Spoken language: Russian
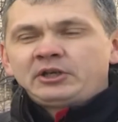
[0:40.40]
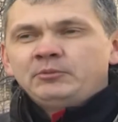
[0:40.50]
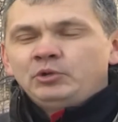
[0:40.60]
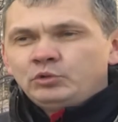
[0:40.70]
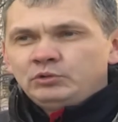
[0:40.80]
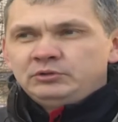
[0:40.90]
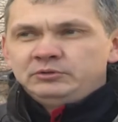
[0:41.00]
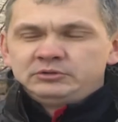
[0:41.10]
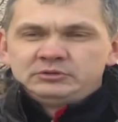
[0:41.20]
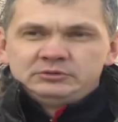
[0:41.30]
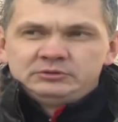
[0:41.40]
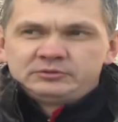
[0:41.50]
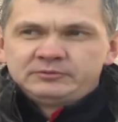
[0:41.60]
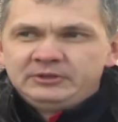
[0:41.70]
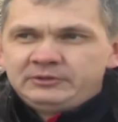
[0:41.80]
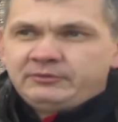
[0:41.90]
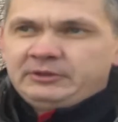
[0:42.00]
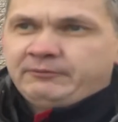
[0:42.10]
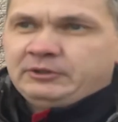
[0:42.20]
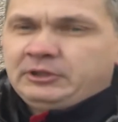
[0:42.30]
рекомендую своим
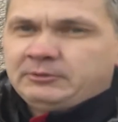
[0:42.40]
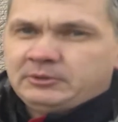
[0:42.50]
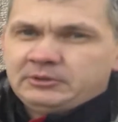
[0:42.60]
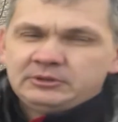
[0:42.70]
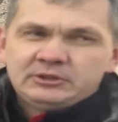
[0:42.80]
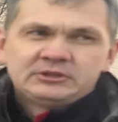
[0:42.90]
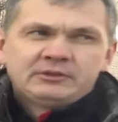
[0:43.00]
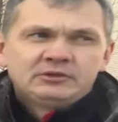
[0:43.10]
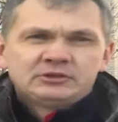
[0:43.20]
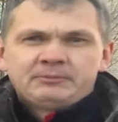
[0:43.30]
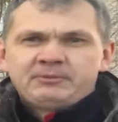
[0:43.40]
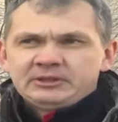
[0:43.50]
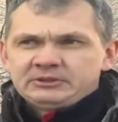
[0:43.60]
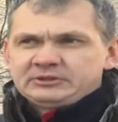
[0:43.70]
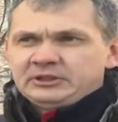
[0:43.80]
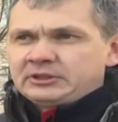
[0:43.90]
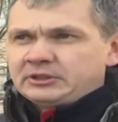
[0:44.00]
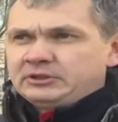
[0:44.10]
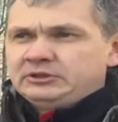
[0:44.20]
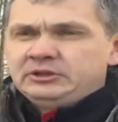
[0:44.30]
своим водителям останавливаться на платных стоянках,